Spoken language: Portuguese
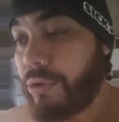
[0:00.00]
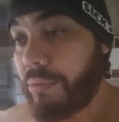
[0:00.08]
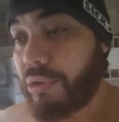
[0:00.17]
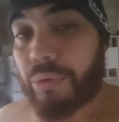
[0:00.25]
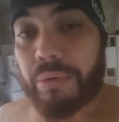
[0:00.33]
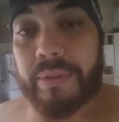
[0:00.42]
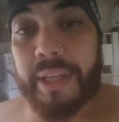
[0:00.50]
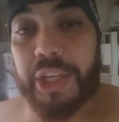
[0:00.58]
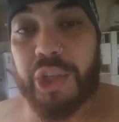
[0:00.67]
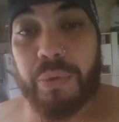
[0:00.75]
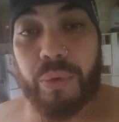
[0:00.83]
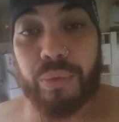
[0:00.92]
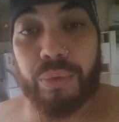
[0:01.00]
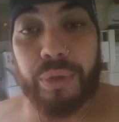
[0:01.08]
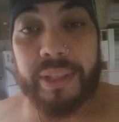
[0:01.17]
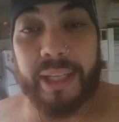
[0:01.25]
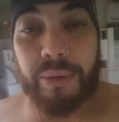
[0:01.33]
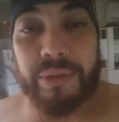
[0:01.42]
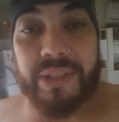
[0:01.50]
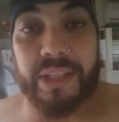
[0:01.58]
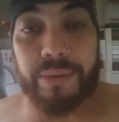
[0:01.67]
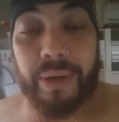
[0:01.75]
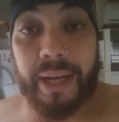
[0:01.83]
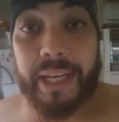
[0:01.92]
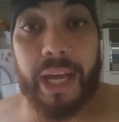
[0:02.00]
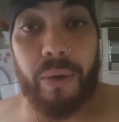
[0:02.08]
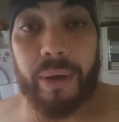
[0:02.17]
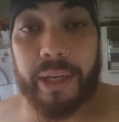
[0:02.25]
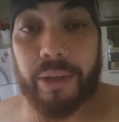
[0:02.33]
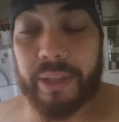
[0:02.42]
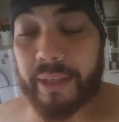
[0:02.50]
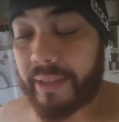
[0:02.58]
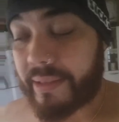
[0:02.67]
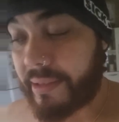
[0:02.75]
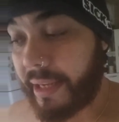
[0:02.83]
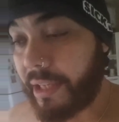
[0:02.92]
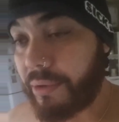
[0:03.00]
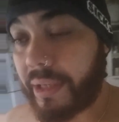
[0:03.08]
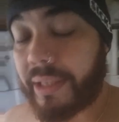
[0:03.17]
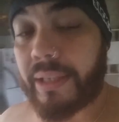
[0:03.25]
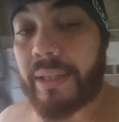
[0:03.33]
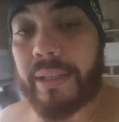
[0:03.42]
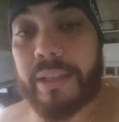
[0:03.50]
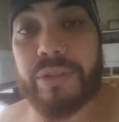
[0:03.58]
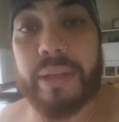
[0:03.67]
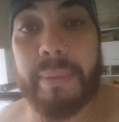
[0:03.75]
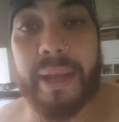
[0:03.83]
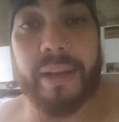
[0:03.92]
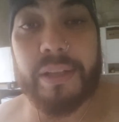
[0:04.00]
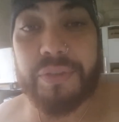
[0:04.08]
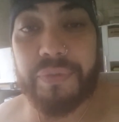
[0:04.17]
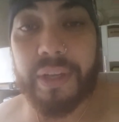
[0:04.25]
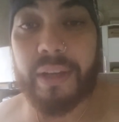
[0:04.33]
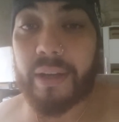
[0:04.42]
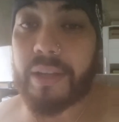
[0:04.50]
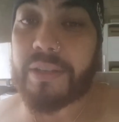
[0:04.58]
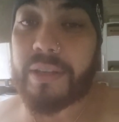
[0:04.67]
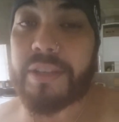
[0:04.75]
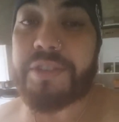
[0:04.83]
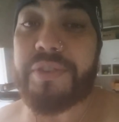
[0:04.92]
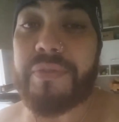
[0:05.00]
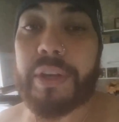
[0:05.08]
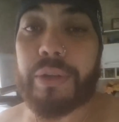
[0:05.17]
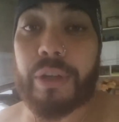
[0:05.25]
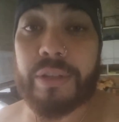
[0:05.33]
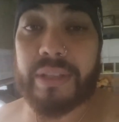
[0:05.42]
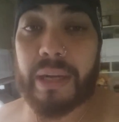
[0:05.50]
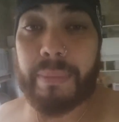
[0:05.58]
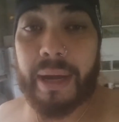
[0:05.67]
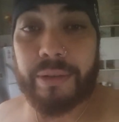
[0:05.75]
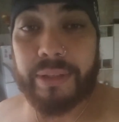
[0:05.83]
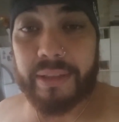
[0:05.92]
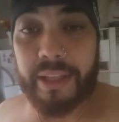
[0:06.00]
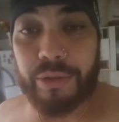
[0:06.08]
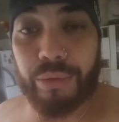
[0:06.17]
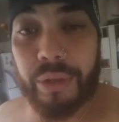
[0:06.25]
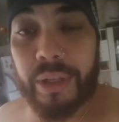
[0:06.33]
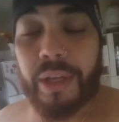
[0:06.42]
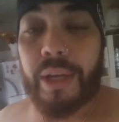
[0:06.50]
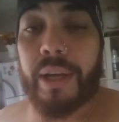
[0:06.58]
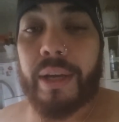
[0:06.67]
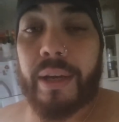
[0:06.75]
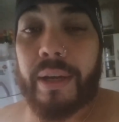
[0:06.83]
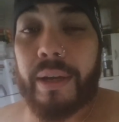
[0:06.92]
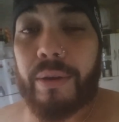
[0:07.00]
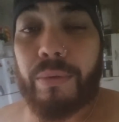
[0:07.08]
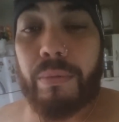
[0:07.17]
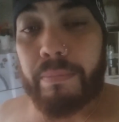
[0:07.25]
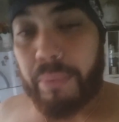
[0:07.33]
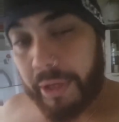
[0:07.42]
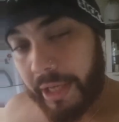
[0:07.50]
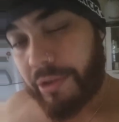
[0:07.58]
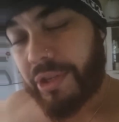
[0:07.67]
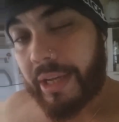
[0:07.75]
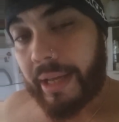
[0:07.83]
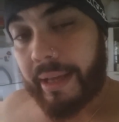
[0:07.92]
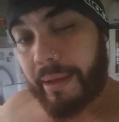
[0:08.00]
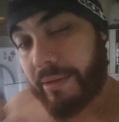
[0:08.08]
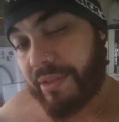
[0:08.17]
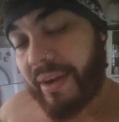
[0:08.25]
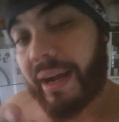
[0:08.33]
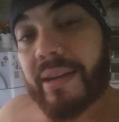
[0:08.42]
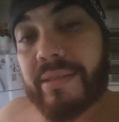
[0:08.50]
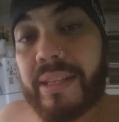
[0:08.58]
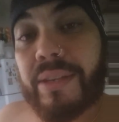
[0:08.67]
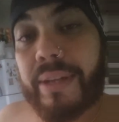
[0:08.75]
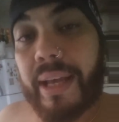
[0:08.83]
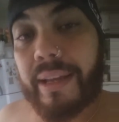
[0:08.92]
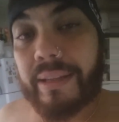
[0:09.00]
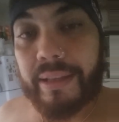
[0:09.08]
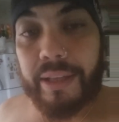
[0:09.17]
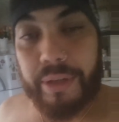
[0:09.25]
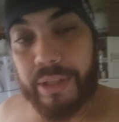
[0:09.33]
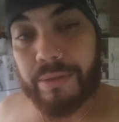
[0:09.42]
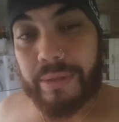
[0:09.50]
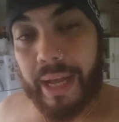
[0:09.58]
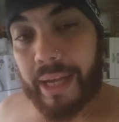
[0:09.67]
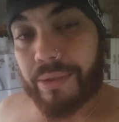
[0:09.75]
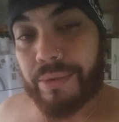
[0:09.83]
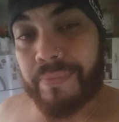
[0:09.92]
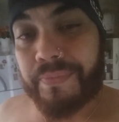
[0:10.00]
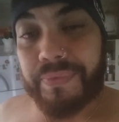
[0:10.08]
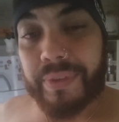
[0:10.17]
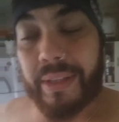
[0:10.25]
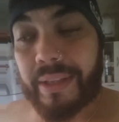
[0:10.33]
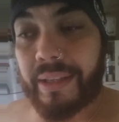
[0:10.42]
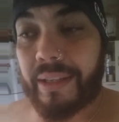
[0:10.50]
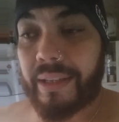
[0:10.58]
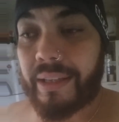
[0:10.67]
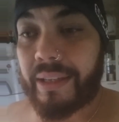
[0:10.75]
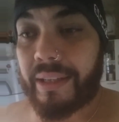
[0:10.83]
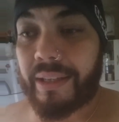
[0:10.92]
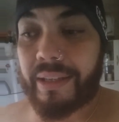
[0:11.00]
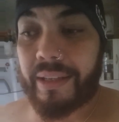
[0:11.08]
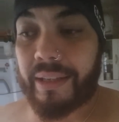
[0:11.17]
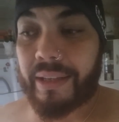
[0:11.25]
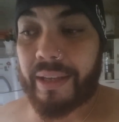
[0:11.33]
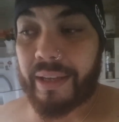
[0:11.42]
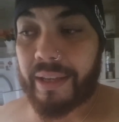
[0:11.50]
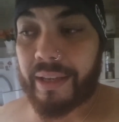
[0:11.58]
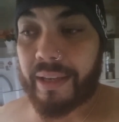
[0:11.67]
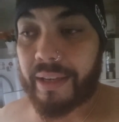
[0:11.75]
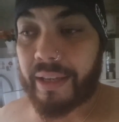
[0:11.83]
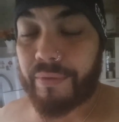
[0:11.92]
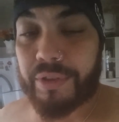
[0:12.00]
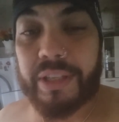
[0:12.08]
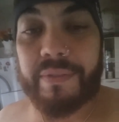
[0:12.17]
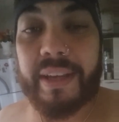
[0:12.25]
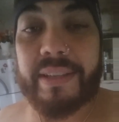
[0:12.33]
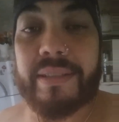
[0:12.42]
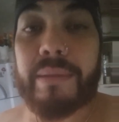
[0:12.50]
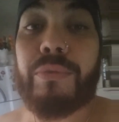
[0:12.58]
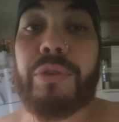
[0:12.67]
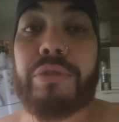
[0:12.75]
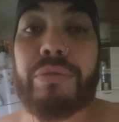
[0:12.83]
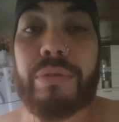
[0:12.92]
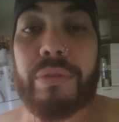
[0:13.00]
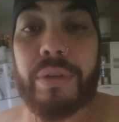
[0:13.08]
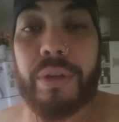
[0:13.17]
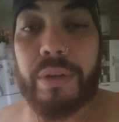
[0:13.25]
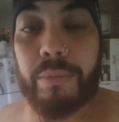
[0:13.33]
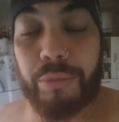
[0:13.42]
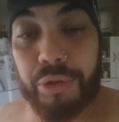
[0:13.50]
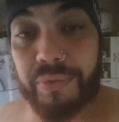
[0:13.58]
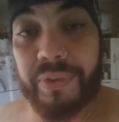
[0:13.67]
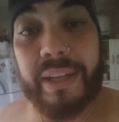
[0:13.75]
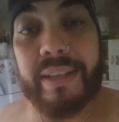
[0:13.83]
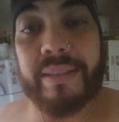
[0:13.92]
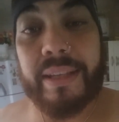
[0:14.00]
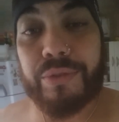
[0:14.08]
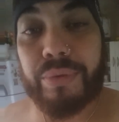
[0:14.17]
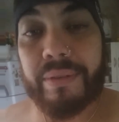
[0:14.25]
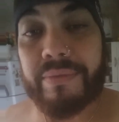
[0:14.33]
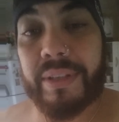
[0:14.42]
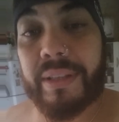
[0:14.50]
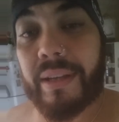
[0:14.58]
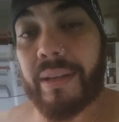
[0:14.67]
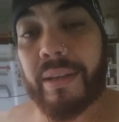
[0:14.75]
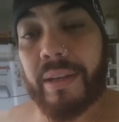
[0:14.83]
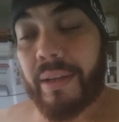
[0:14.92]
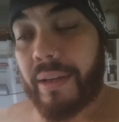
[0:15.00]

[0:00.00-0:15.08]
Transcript: Estou muito contente com tudo que está acontecendo com o canal, o canal está crescendo aí, isso é bem gratificante, a gente vê que o nosso trabalho está tendo um pouquinho de, é, devagarzinho, né? Ele está tendo resultado e que você venha ser muito, muito feliz em sua vida,